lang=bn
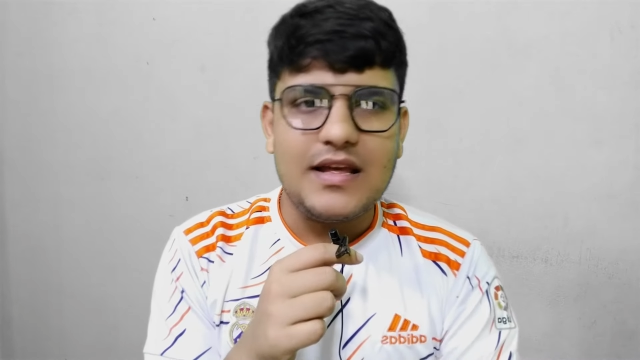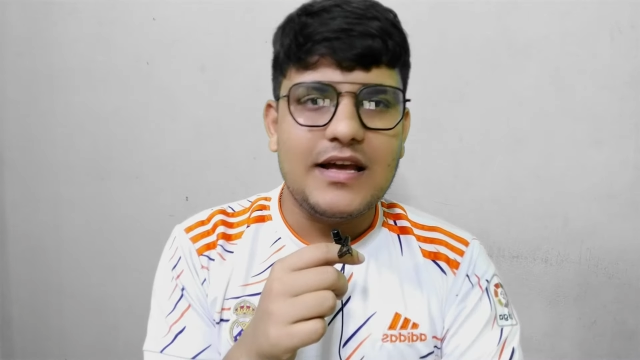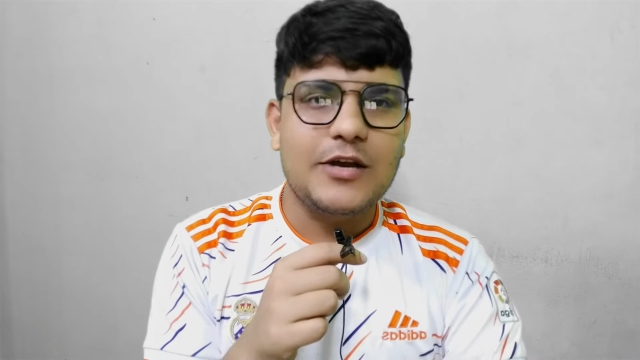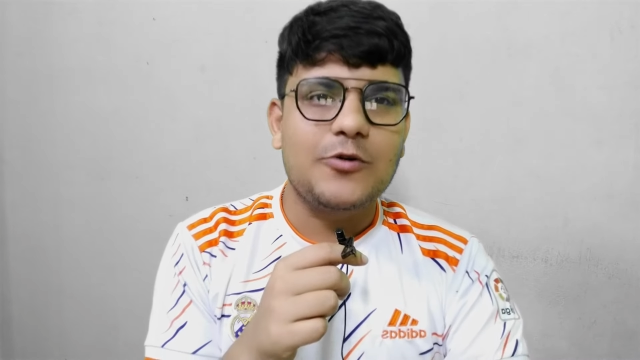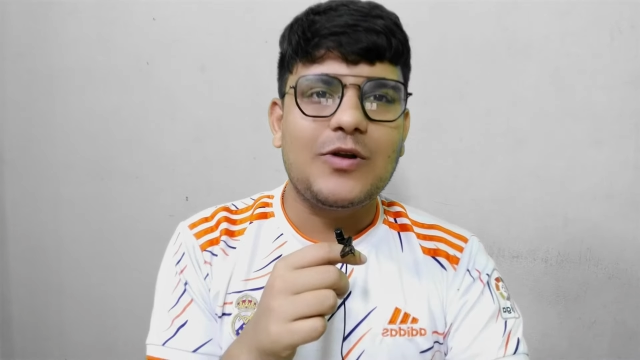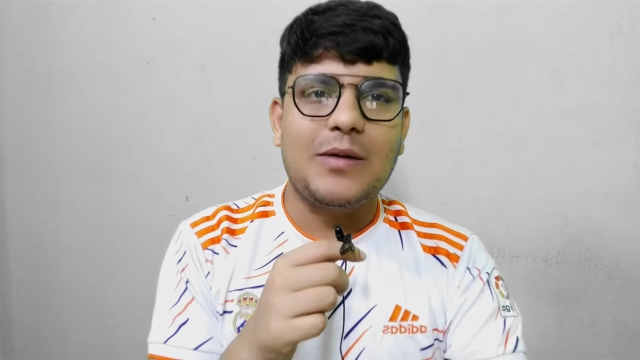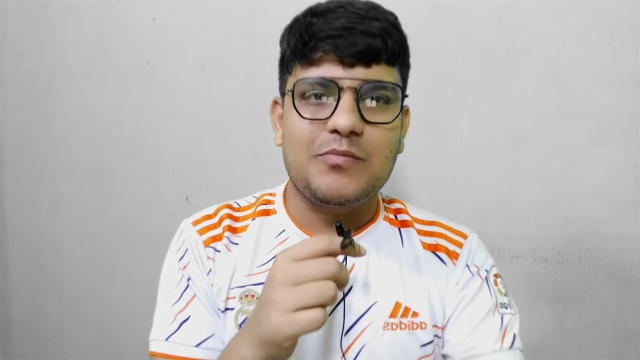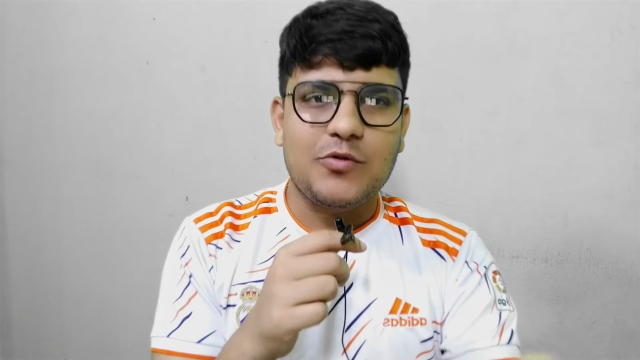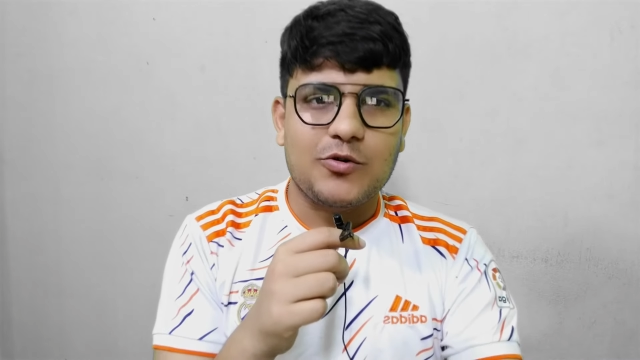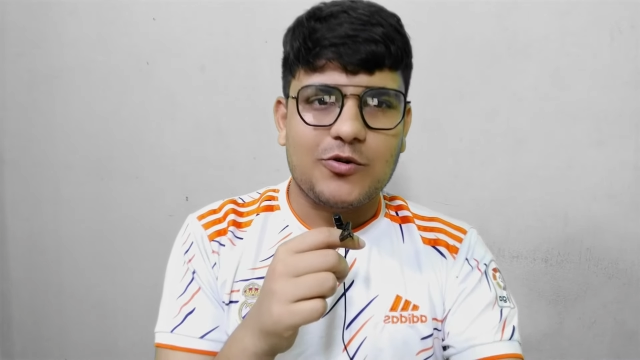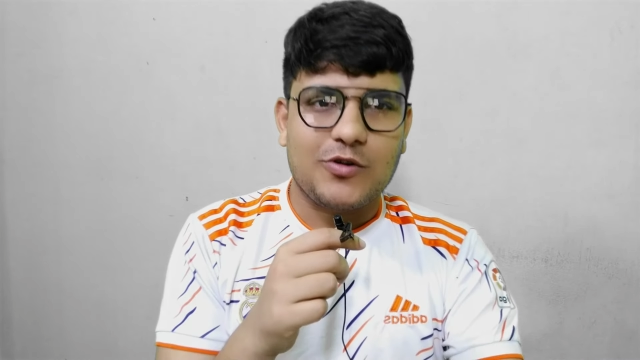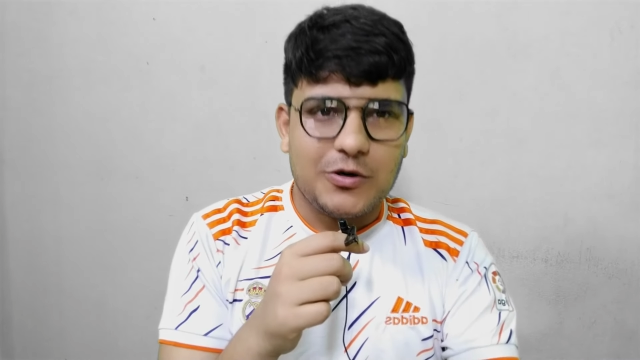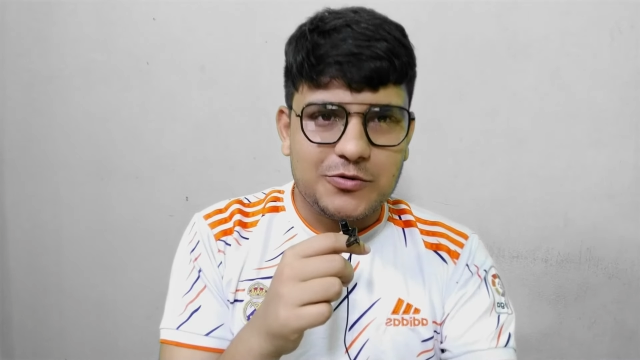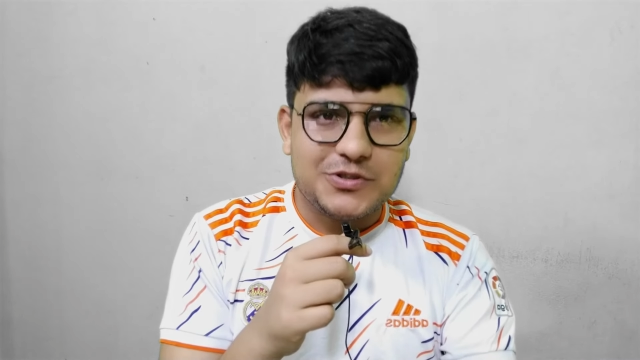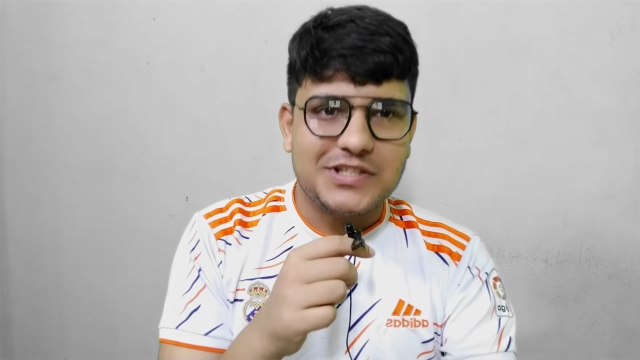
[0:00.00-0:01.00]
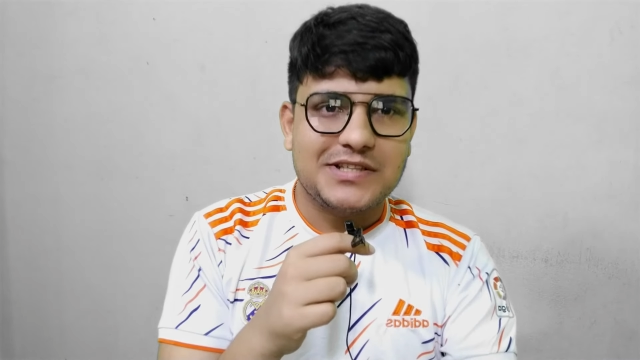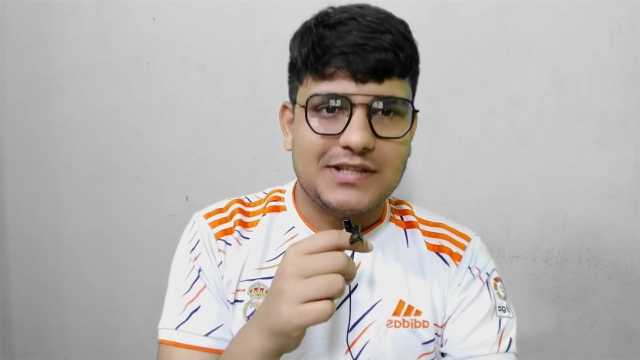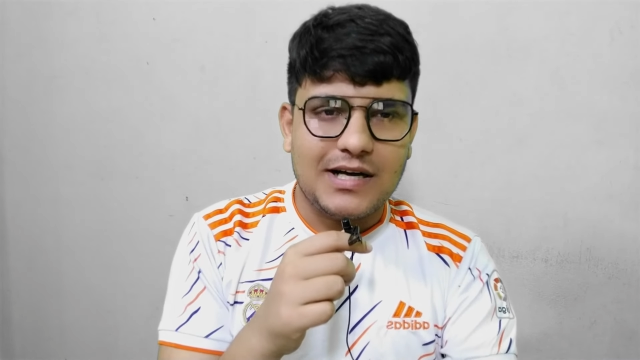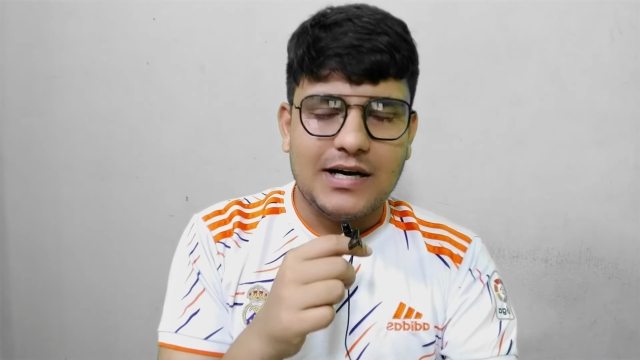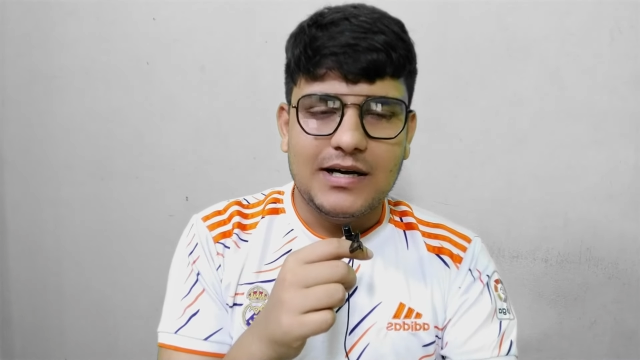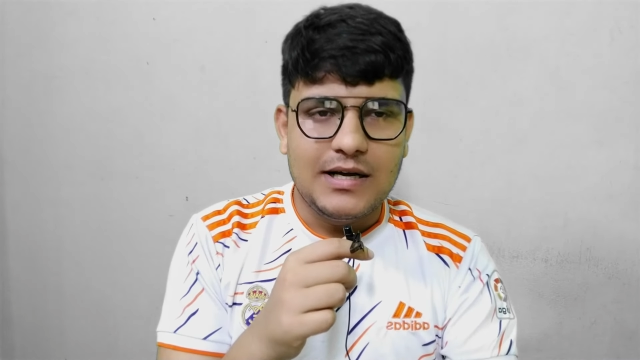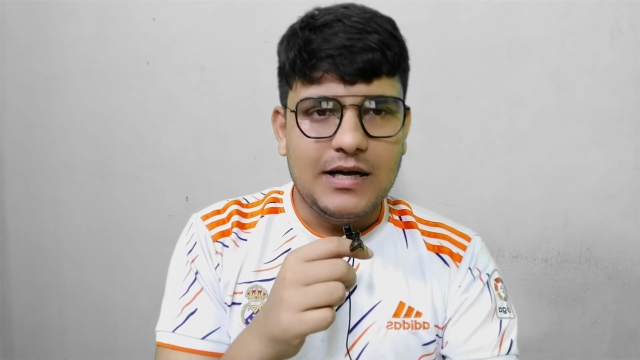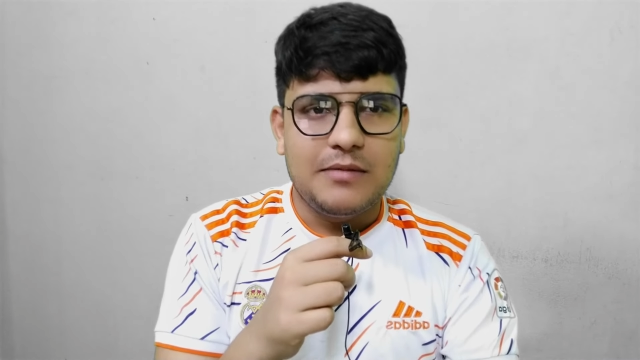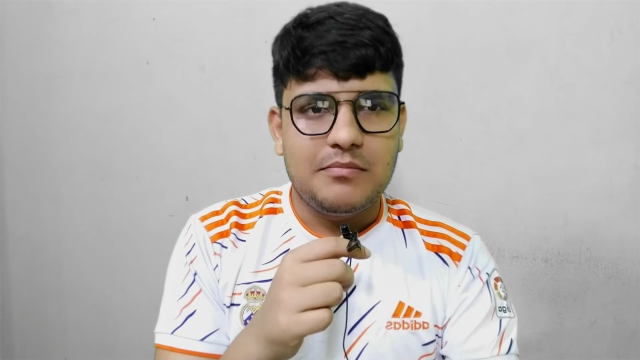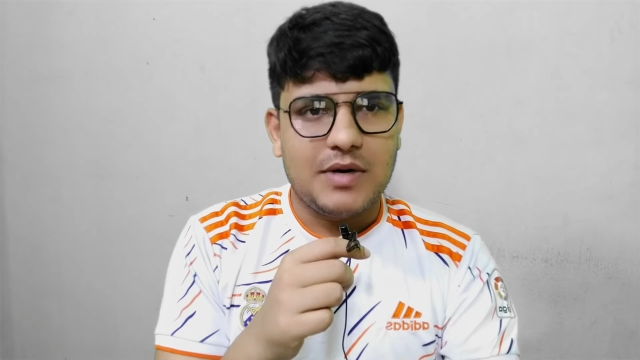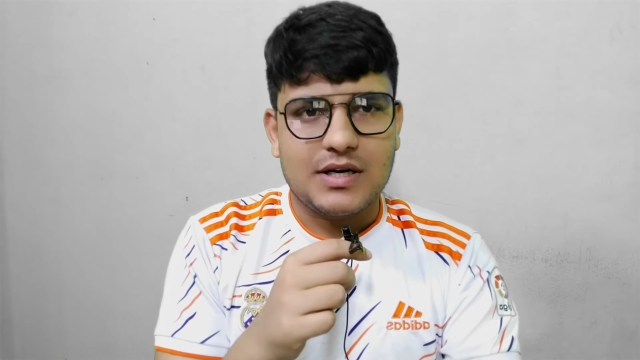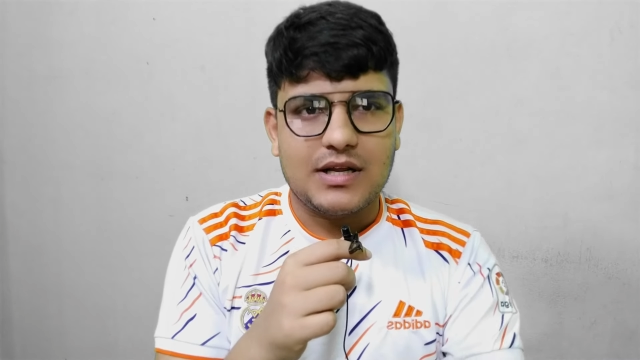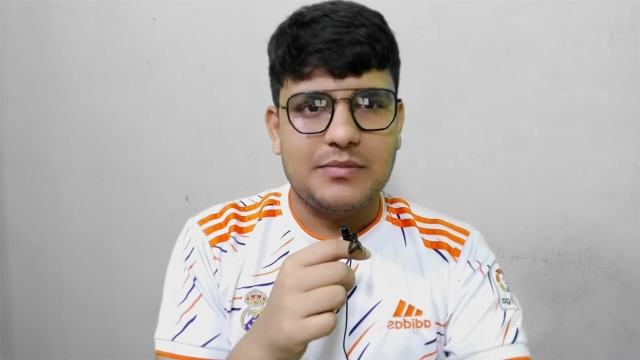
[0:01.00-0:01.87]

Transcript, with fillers: এইগুলো আপলোড করা উচিত না বাট